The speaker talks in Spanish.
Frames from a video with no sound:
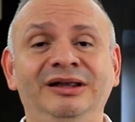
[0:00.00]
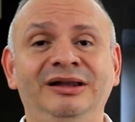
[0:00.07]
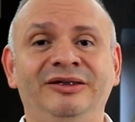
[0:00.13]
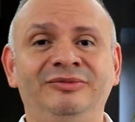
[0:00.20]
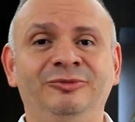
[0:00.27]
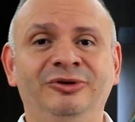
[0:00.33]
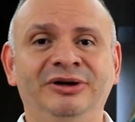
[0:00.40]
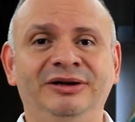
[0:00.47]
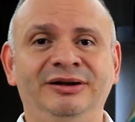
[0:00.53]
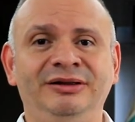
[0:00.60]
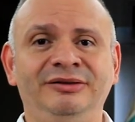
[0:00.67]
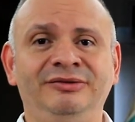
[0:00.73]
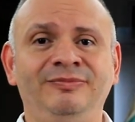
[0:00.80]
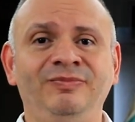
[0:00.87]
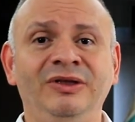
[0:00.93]
y las
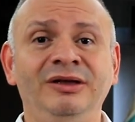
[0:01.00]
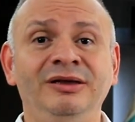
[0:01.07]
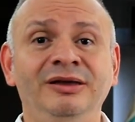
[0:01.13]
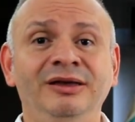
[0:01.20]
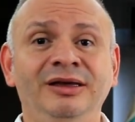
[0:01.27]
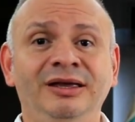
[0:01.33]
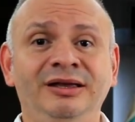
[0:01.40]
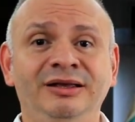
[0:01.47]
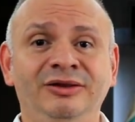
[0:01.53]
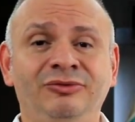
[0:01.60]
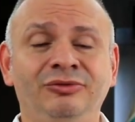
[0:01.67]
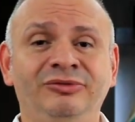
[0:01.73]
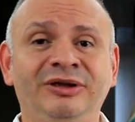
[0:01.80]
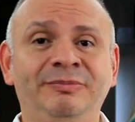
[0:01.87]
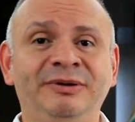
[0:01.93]
mujeres. En
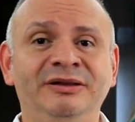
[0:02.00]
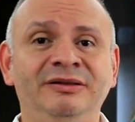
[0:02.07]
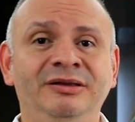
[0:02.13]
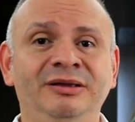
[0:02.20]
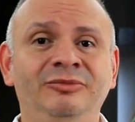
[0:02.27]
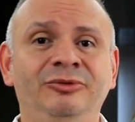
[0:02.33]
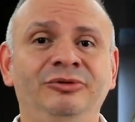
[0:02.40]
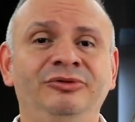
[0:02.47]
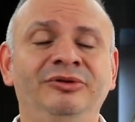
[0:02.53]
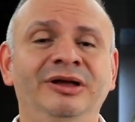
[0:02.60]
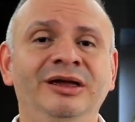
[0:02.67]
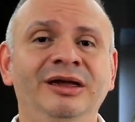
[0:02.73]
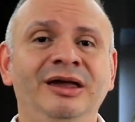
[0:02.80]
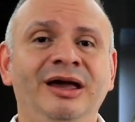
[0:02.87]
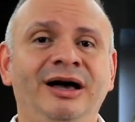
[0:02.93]
Jesús aprendemos
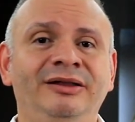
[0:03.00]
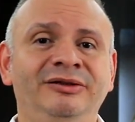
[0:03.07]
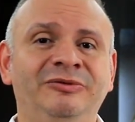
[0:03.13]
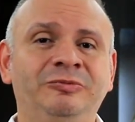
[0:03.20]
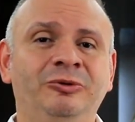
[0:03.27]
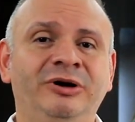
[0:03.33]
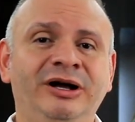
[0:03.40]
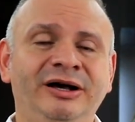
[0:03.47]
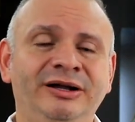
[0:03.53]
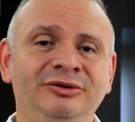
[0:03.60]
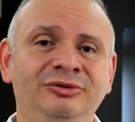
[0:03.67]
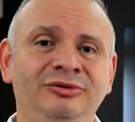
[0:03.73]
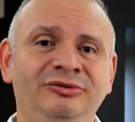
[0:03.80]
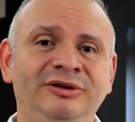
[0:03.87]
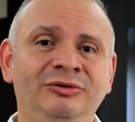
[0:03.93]
a
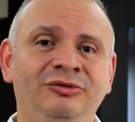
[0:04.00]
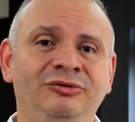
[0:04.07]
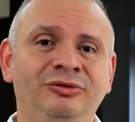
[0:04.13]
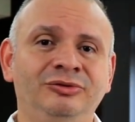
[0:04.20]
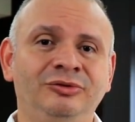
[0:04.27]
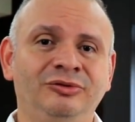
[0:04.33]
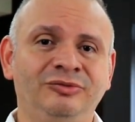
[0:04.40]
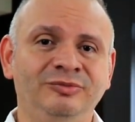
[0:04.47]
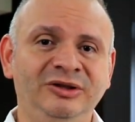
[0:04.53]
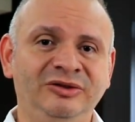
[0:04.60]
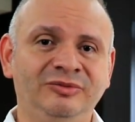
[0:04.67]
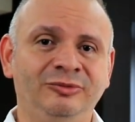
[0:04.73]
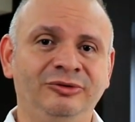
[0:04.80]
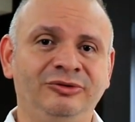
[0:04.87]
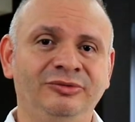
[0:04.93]
despojarnos de nosotros
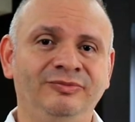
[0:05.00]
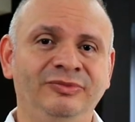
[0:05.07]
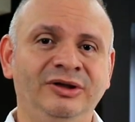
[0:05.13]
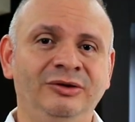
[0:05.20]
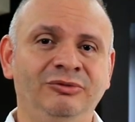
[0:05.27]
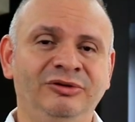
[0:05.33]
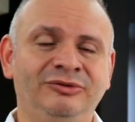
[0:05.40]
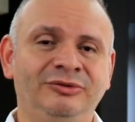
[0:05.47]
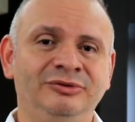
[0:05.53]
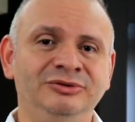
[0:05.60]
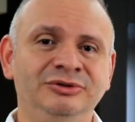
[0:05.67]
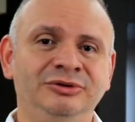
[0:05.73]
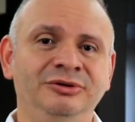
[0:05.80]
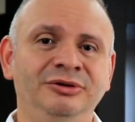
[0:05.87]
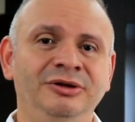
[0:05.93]
mismos, de nuestro
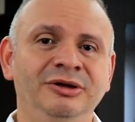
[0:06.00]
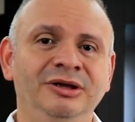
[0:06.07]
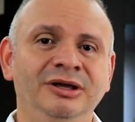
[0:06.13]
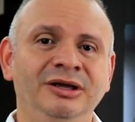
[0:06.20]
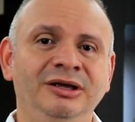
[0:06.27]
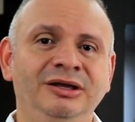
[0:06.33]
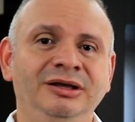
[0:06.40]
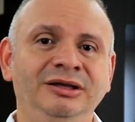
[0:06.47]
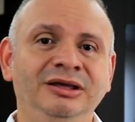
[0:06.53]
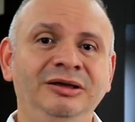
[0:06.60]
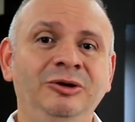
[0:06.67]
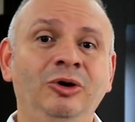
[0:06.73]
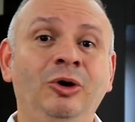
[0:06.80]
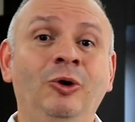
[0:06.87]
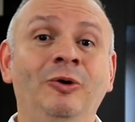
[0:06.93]
yo,
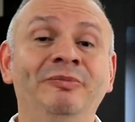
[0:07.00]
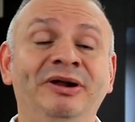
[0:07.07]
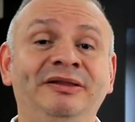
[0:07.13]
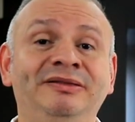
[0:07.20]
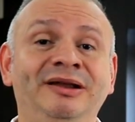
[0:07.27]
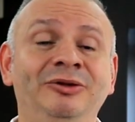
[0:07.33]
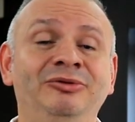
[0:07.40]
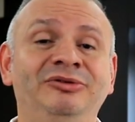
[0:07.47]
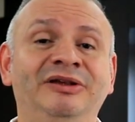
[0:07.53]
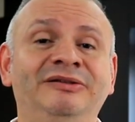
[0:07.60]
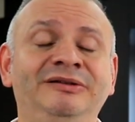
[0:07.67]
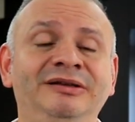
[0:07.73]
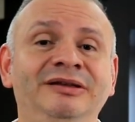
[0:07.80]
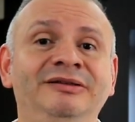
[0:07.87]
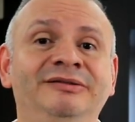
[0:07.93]
y convertirnos
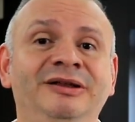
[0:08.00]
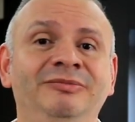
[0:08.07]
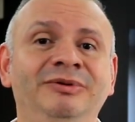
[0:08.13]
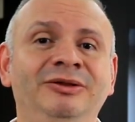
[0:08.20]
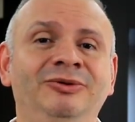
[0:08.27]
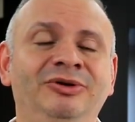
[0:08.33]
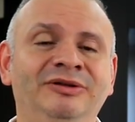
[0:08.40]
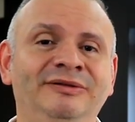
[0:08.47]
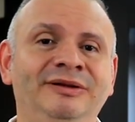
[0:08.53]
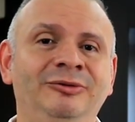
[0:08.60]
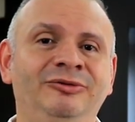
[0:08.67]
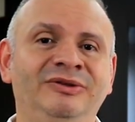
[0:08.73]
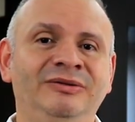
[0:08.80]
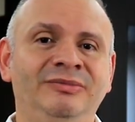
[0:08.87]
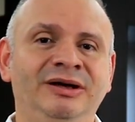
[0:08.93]
así en servidores de
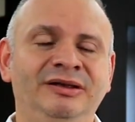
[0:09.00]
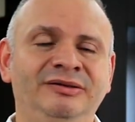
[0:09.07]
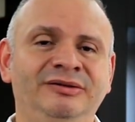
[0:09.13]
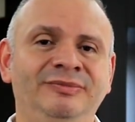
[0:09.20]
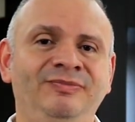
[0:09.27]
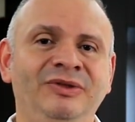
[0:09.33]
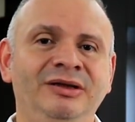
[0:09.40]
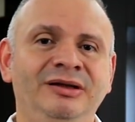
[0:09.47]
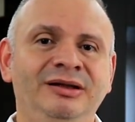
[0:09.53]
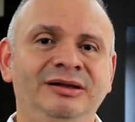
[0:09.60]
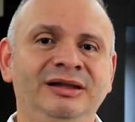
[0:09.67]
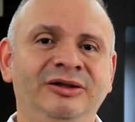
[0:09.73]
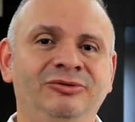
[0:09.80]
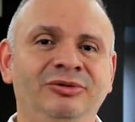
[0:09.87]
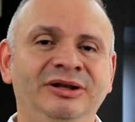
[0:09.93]
los demás.
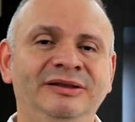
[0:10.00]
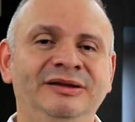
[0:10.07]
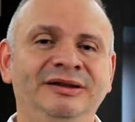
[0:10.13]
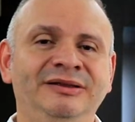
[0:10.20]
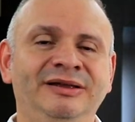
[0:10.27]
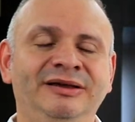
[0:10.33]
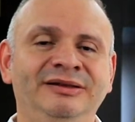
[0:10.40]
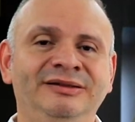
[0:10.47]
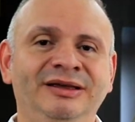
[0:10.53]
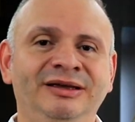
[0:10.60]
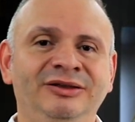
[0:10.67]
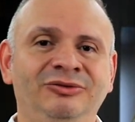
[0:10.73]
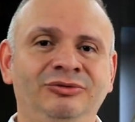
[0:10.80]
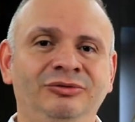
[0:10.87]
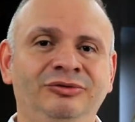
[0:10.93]
La solidaridad de
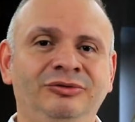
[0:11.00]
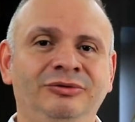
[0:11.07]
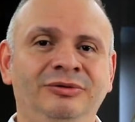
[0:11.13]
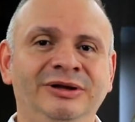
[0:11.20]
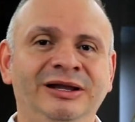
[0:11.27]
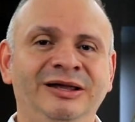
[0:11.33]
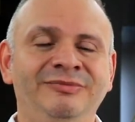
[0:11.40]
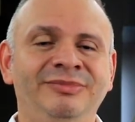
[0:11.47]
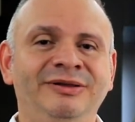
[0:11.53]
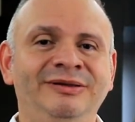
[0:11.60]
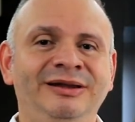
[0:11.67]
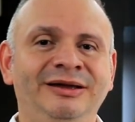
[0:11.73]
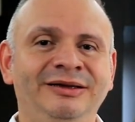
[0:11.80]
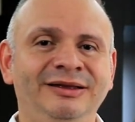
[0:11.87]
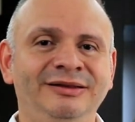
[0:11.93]
Jesús con el hambre
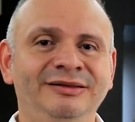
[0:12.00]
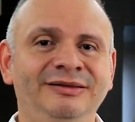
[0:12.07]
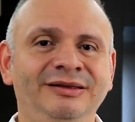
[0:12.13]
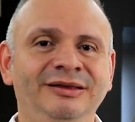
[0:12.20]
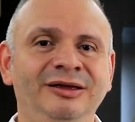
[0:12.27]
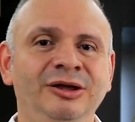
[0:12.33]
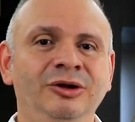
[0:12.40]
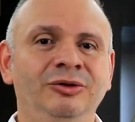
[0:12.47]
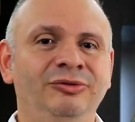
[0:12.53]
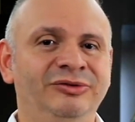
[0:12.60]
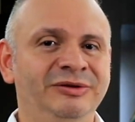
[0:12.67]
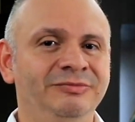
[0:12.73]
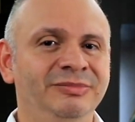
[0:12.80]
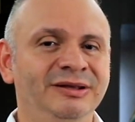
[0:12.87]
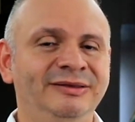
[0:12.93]
de la gente
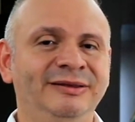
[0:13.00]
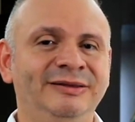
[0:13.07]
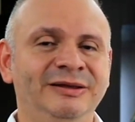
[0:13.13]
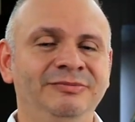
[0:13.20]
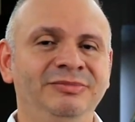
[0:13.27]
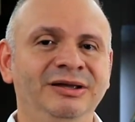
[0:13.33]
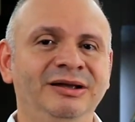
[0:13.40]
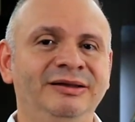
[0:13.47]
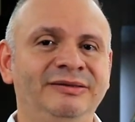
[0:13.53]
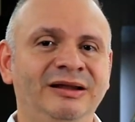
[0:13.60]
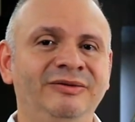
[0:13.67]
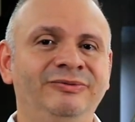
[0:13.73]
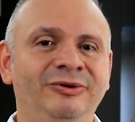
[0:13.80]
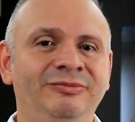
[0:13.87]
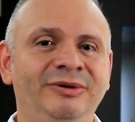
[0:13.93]
nos invita también a
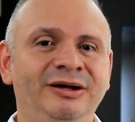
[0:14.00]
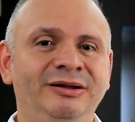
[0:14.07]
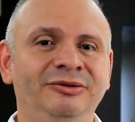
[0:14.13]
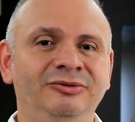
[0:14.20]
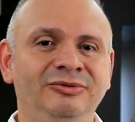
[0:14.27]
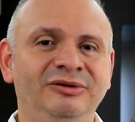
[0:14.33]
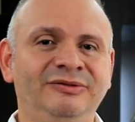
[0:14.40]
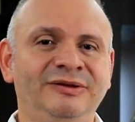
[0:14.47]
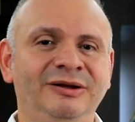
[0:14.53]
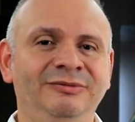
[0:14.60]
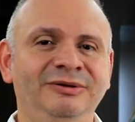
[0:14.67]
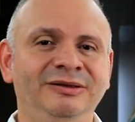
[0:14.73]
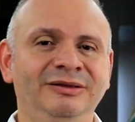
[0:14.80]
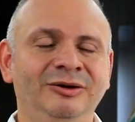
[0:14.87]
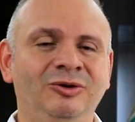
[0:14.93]
transformar nuestra
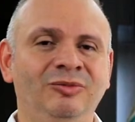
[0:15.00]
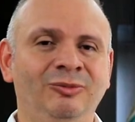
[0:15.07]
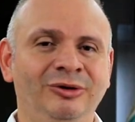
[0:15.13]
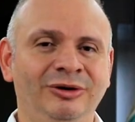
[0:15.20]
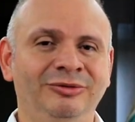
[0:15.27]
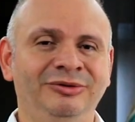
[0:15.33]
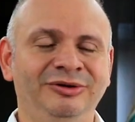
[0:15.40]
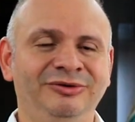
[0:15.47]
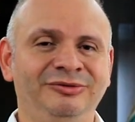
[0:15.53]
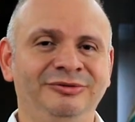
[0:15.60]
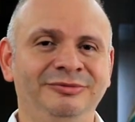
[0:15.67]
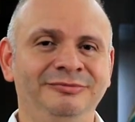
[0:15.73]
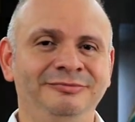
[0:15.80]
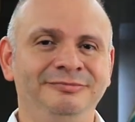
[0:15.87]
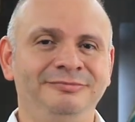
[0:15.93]
vida como Él lo hizo.